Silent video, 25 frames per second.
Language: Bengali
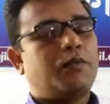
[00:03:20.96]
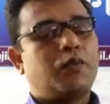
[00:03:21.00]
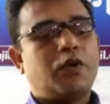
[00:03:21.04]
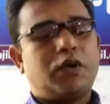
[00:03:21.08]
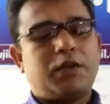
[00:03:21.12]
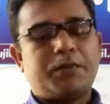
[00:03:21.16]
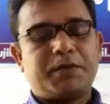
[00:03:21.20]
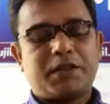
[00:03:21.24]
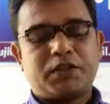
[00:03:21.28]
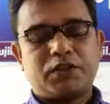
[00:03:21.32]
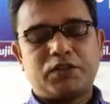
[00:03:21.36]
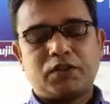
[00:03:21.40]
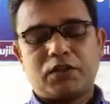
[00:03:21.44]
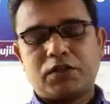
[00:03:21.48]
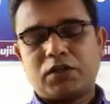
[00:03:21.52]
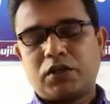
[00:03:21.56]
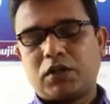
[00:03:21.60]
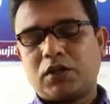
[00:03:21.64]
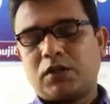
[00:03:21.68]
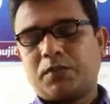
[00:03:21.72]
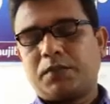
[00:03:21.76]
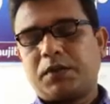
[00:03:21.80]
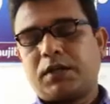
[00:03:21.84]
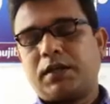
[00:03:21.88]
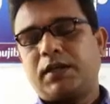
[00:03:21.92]
পরিবেশ নষ্ট
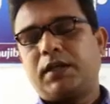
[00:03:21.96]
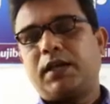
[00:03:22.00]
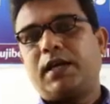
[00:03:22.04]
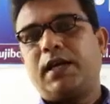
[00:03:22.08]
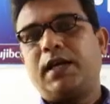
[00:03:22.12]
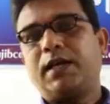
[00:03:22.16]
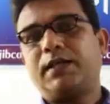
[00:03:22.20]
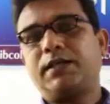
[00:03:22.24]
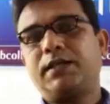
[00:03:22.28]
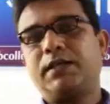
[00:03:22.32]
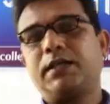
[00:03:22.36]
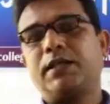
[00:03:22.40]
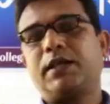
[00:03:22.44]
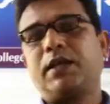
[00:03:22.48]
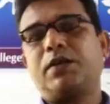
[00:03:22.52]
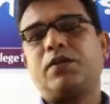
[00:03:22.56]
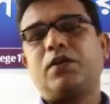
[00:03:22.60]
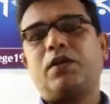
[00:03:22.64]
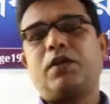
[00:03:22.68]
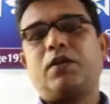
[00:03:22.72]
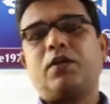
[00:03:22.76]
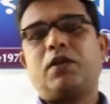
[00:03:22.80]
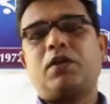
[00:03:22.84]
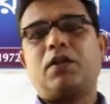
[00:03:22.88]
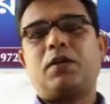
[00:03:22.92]
হবে এই চিন্তা
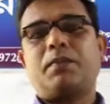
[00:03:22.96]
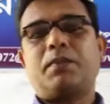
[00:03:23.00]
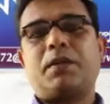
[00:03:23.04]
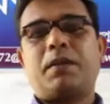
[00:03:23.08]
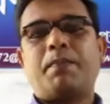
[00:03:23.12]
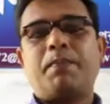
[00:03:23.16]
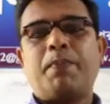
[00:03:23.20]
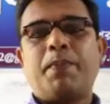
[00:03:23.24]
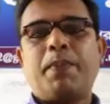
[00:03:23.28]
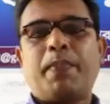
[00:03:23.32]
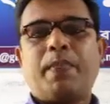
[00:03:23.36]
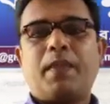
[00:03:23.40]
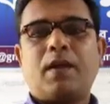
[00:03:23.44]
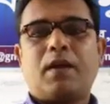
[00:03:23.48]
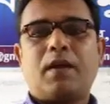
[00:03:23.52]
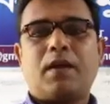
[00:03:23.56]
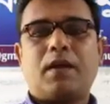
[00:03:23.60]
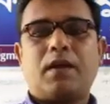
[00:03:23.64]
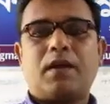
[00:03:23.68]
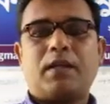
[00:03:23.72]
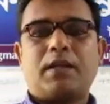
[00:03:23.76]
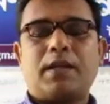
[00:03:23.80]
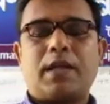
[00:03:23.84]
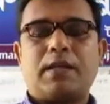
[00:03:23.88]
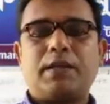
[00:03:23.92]
করে অথবা
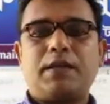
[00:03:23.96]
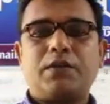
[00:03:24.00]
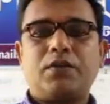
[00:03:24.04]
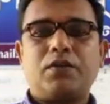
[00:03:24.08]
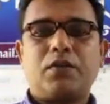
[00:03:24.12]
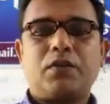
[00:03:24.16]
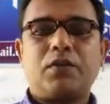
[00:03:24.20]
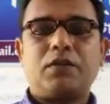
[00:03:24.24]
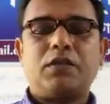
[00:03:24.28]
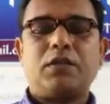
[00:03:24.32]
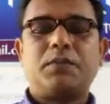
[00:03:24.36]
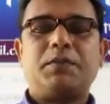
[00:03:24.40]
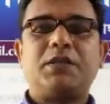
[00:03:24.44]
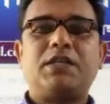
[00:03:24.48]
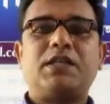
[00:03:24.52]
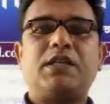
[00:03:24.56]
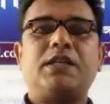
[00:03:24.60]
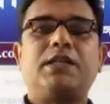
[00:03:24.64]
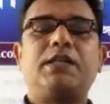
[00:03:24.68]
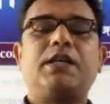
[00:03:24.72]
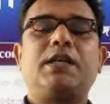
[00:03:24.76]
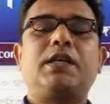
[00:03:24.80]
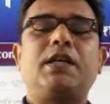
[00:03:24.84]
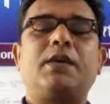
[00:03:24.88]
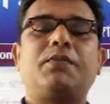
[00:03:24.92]
তাদের জন্য যে বিশেষ
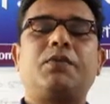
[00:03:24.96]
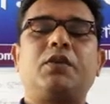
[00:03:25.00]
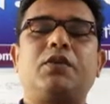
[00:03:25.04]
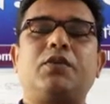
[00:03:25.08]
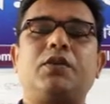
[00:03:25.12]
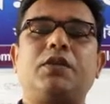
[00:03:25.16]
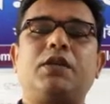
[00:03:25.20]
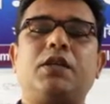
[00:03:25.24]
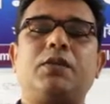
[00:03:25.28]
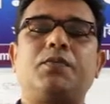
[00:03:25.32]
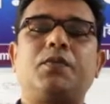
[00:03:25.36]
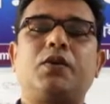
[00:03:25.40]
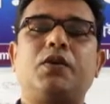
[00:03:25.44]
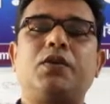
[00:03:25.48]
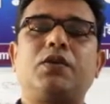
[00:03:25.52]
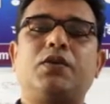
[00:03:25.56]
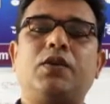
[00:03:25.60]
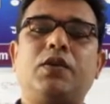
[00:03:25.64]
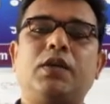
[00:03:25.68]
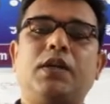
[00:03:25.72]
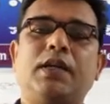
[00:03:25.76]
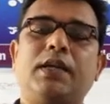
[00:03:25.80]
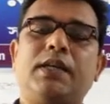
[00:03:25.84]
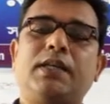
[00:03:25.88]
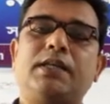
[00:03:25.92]
শিক্ষা পদ্ধতির
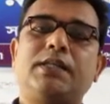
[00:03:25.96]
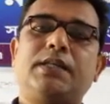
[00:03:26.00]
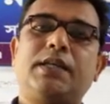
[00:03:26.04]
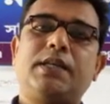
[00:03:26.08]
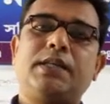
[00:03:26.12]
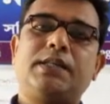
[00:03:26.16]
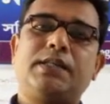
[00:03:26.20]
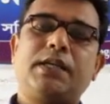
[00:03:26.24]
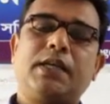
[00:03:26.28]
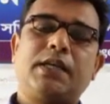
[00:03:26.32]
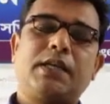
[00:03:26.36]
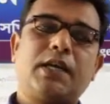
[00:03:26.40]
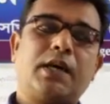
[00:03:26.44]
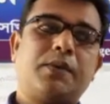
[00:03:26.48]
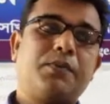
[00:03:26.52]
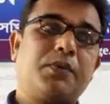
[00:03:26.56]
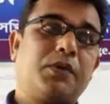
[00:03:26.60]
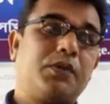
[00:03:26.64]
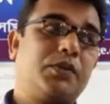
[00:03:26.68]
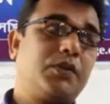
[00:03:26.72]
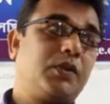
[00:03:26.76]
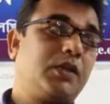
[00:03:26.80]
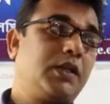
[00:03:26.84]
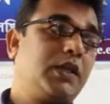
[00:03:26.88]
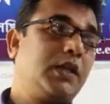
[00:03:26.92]
প্রয়োজন সেই শিক্ষা
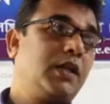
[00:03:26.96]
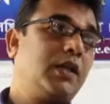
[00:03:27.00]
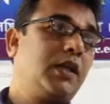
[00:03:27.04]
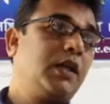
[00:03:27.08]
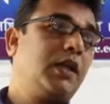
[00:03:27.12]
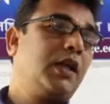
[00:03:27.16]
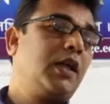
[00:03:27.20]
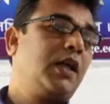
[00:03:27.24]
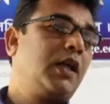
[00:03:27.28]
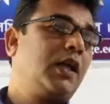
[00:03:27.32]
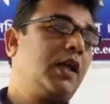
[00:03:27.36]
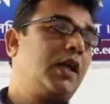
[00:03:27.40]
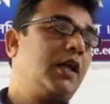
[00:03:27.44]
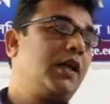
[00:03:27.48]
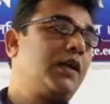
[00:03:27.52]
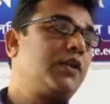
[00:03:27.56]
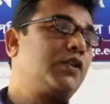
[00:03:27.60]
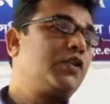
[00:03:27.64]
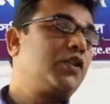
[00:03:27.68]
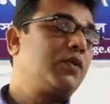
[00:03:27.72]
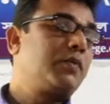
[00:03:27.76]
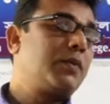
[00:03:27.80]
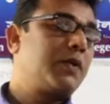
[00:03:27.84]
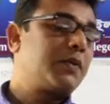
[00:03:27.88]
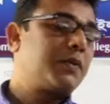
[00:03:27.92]
পদ্ধতির
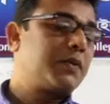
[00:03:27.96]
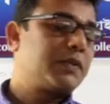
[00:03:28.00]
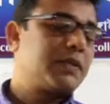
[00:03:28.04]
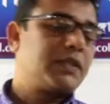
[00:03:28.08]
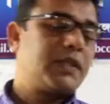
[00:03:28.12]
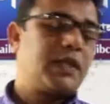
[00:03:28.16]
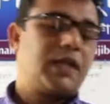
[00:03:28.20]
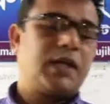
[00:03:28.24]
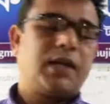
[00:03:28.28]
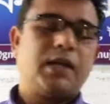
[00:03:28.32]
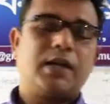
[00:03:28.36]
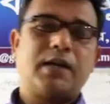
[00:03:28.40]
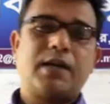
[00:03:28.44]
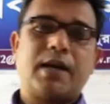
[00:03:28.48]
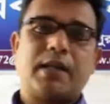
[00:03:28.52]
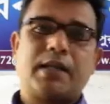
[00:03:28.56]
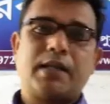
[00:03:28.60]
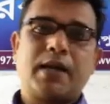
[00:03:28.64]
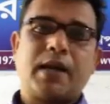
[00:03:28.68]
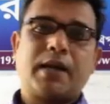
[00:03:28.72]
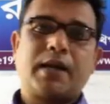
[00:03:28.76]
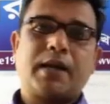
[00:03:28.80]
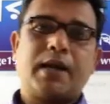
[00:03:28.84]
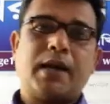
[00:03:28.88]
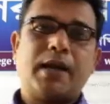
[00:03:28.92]
সুব্যবস্থা না
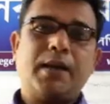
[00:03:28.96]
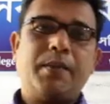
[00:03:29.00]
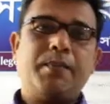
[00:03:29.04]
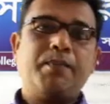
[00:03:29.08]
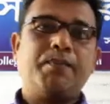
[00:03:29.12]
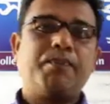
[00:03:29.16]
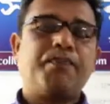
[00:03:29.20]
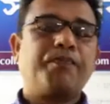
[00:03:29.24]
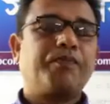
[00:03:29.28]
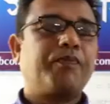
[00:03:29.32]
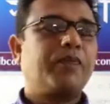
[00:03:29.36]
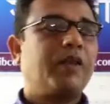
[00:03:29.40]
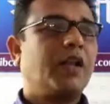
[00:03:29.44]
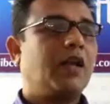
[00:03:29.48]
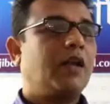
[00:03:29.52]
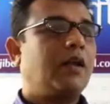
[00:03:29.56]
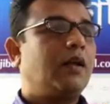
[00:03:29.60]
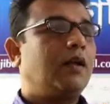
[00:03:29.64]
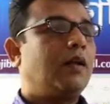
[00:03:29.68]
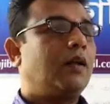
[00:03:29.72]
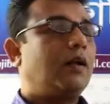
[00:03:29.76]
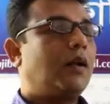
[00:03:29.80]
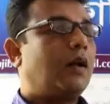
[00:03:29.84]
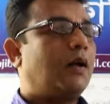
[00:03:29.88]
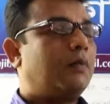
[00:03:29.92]
থাকায়
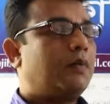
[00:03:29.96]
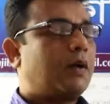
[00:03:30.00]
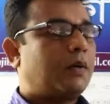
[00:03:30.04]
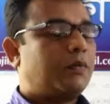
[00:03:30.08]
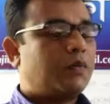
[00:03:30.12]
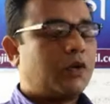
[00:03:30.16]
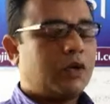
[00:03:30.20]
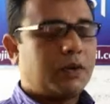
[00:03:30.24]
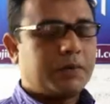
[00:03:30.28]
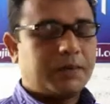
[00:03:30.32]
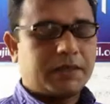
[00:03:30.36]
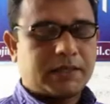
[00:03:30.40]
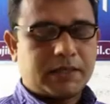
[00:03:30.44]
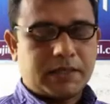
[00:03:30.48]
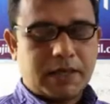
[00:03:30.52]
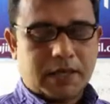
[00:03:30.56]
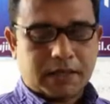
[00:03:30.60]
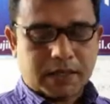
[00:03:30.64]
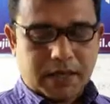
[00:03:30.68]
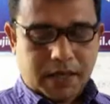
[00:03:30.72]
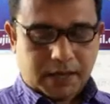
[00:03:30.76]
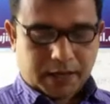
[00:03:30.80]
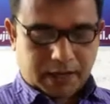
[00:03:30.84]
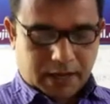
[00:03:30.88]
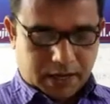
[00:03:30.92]
বা পরিবেশ না
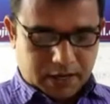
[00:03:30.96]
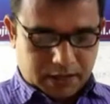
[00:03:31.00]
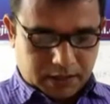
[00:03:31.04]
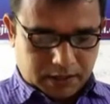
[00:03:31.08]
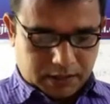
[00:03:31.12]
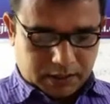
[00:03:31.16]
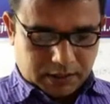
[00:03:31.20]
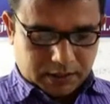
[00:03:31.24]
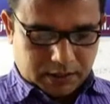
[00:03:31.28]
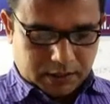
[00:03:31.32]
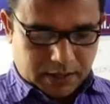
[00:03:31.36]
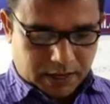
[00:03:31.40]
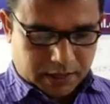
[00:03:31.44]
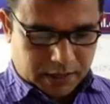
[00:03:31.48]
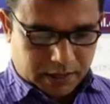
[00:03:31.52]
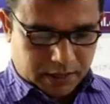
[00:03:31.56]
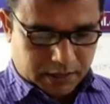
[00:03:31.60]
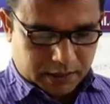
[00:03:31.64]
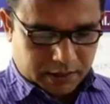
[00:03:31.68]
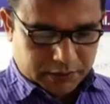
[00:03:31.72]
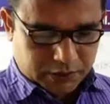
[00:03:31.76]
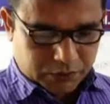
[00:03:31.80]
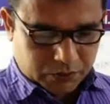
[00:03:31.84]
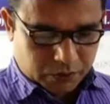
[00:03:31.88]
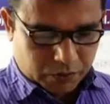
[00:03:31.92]
থাকায় তারা
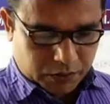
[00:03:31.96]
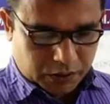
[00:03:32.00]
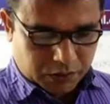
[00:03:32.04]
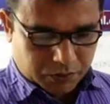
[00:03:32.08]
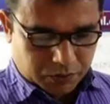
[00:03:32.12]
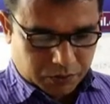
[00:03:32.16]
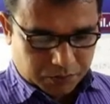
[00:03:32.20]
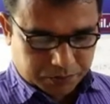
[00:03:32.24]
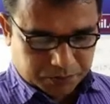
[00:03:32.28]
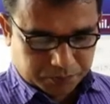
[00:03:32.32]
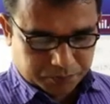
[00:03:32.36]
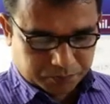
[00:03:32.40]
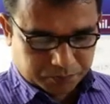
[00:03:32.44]
স্কুলেও